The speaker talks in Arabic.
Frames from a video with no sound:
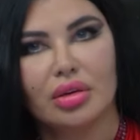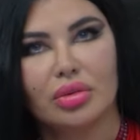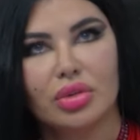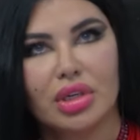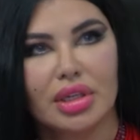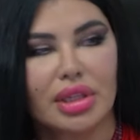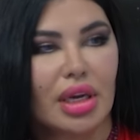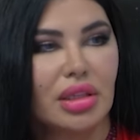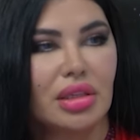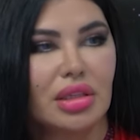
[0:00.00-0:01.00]

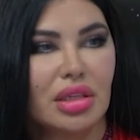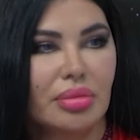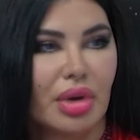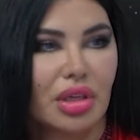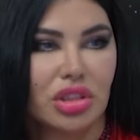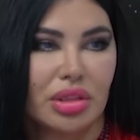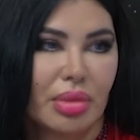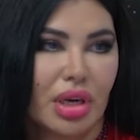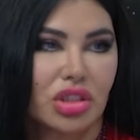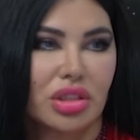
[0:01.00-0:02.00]
وطلعت لي دي مارش لي
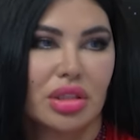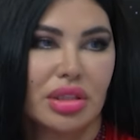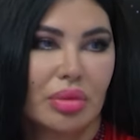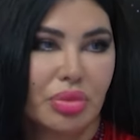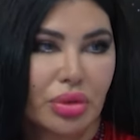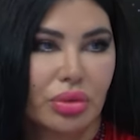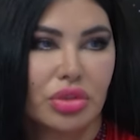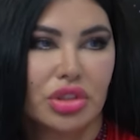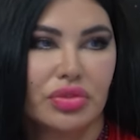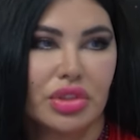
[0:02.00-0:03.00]
مارش تابي روج